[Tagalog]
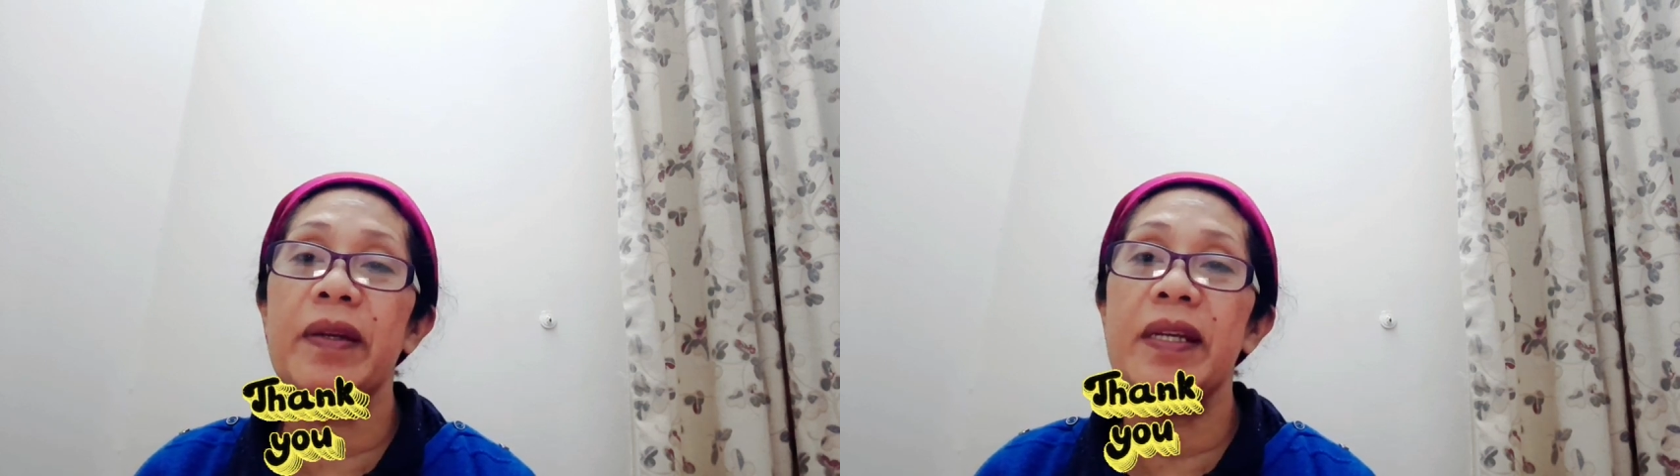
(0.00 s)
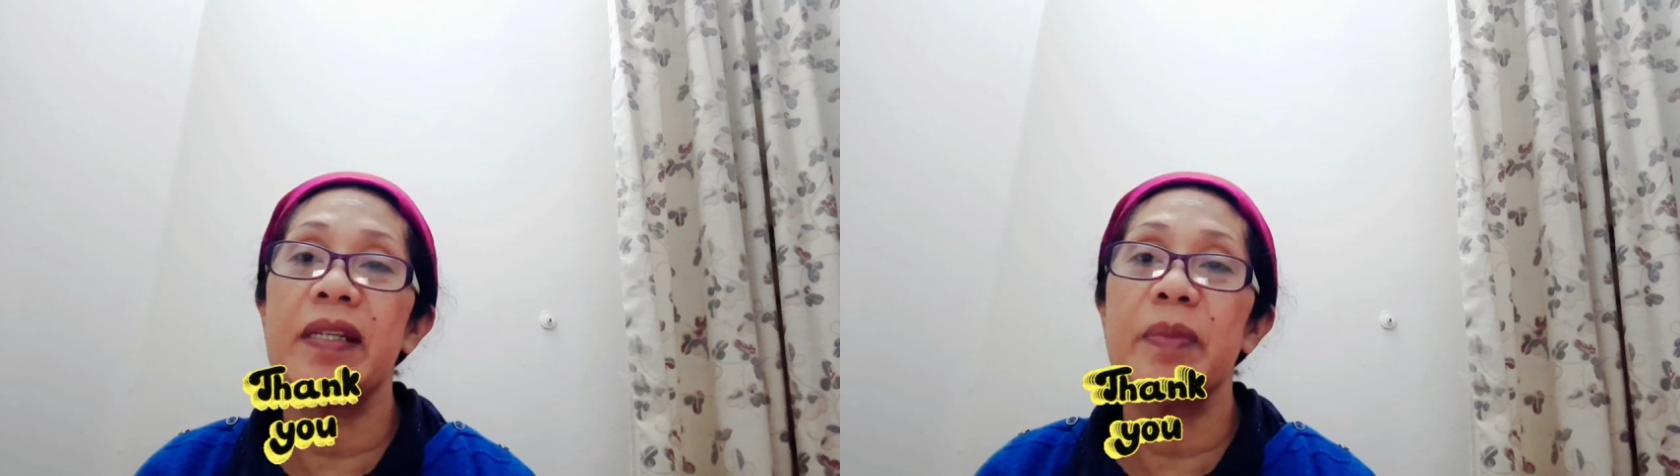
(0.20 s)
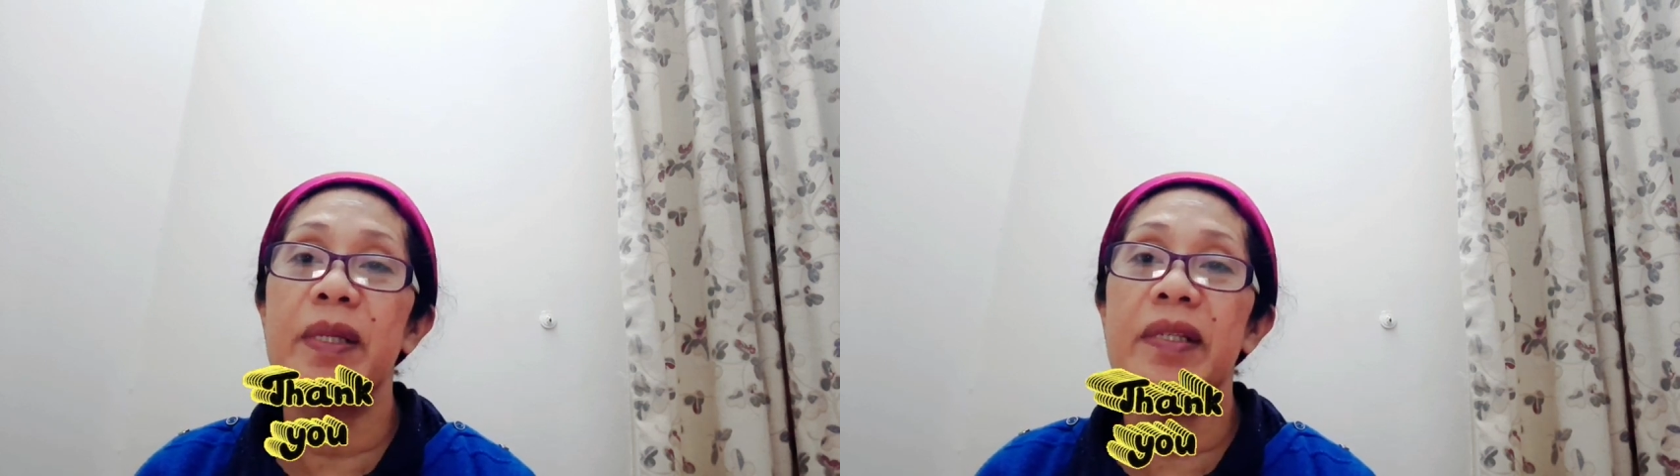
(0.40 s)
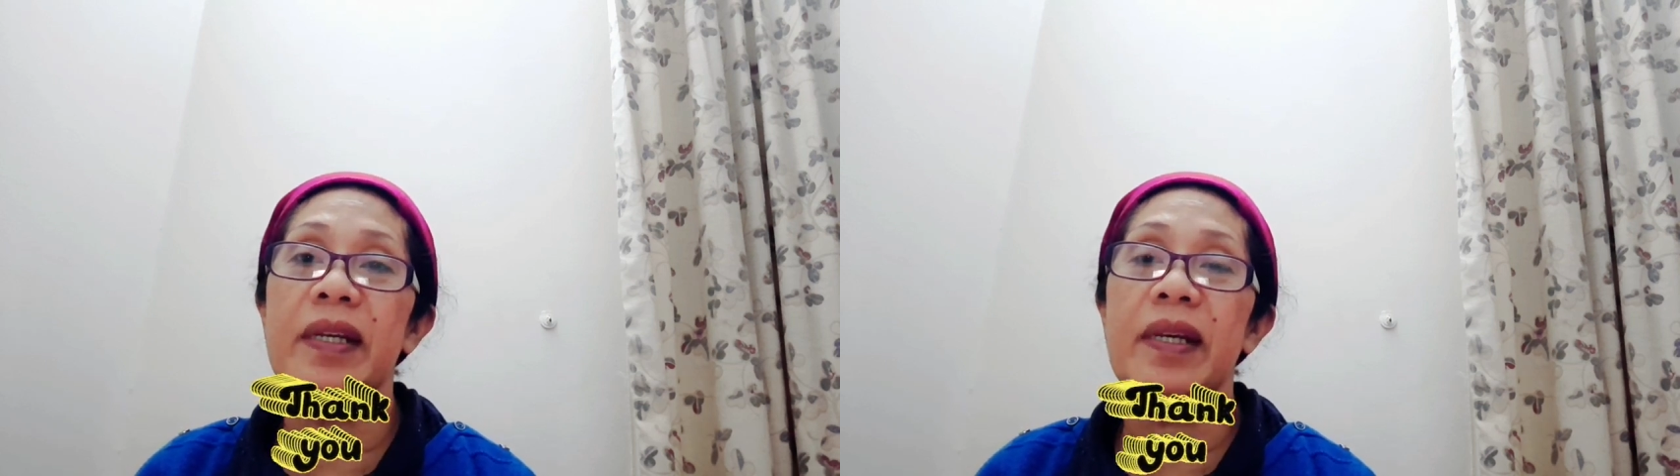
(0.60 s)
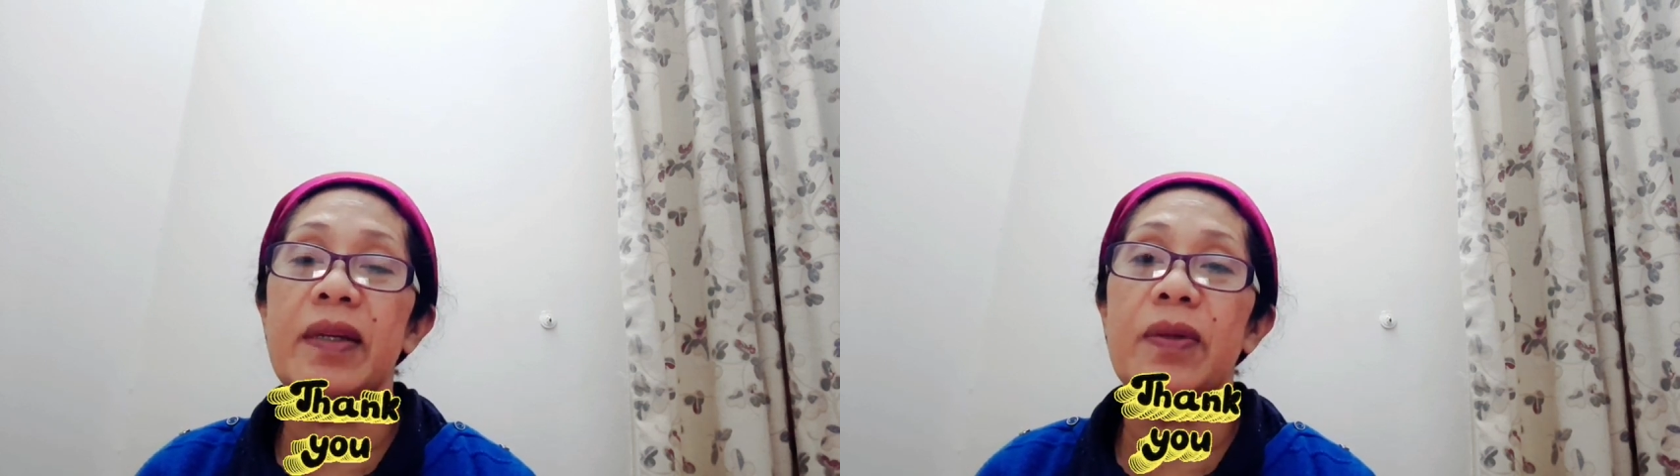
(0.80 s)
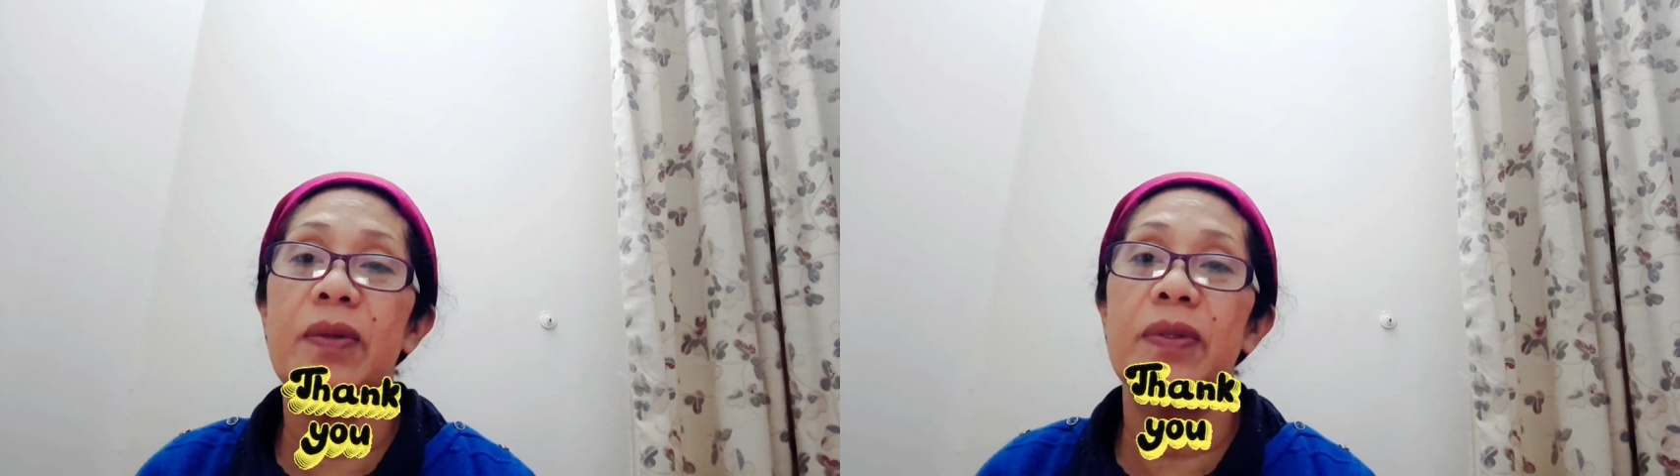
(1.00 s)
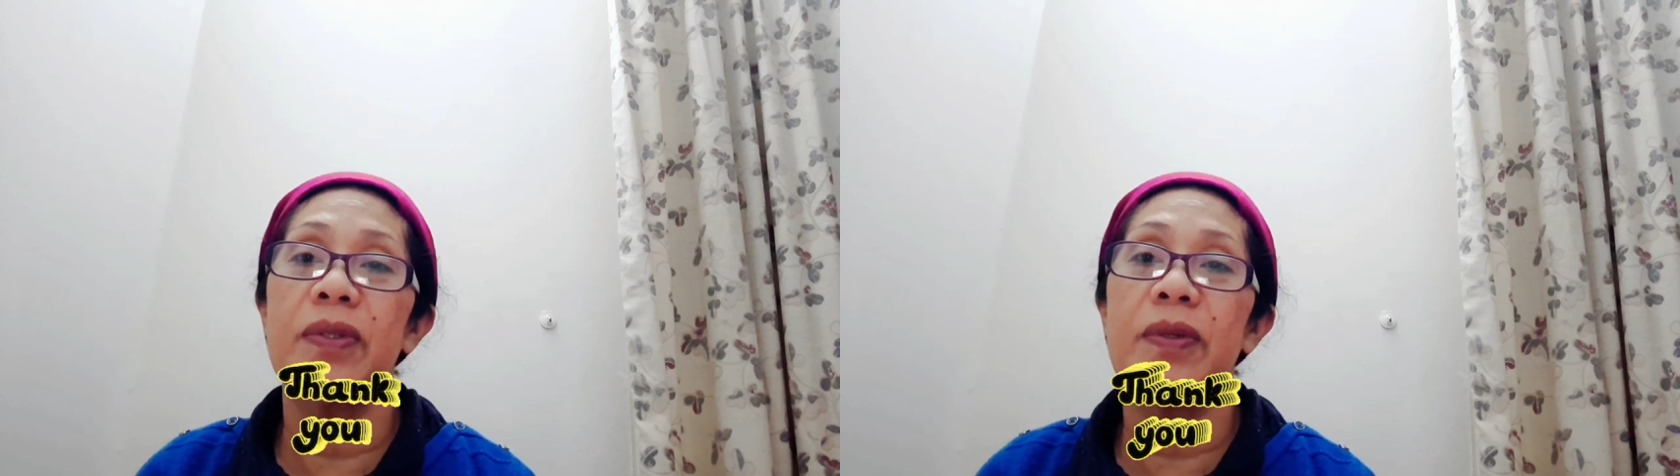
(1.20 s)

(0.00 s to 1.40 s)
days mag second dose.